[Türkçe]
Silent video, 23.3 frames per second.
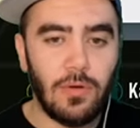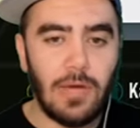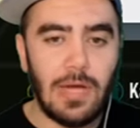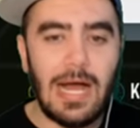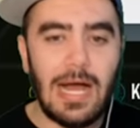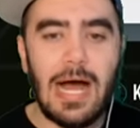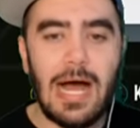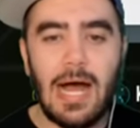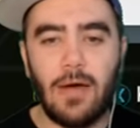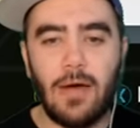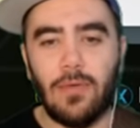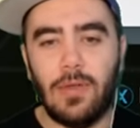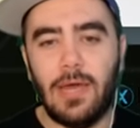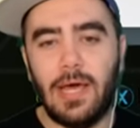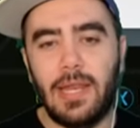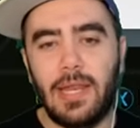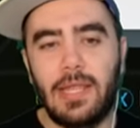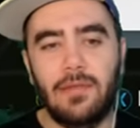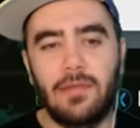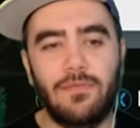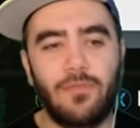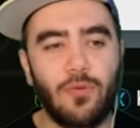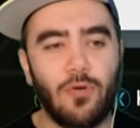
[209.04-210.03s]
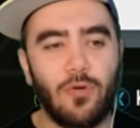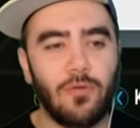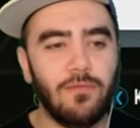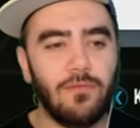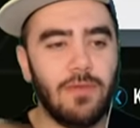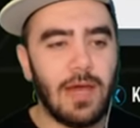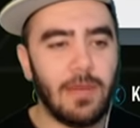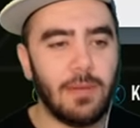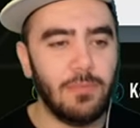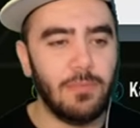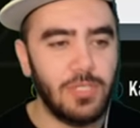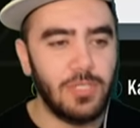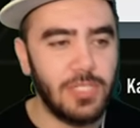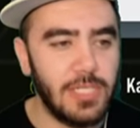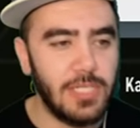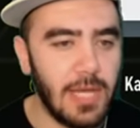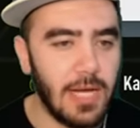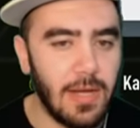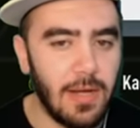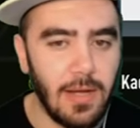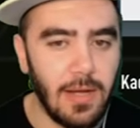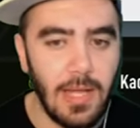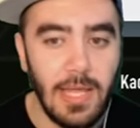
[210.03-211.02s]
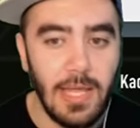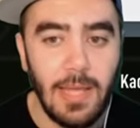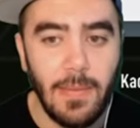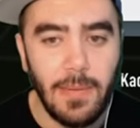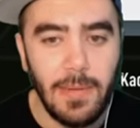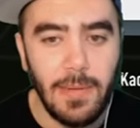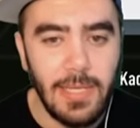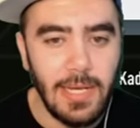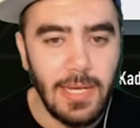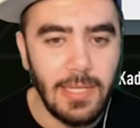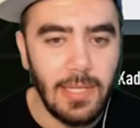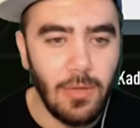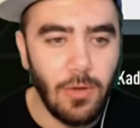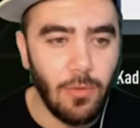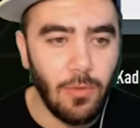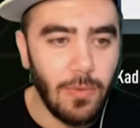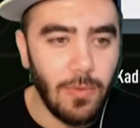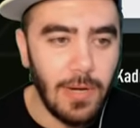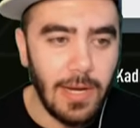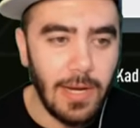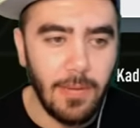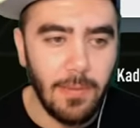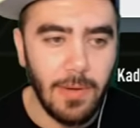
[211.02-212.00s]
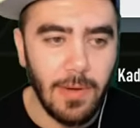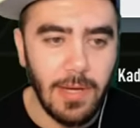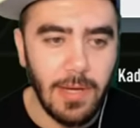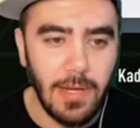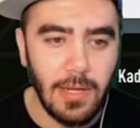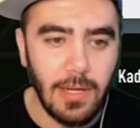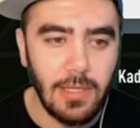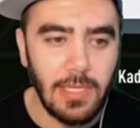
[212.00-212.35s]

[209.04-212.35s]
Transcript: Ah ulan inform varmış ya. Ama yine de öbürlerine bakarak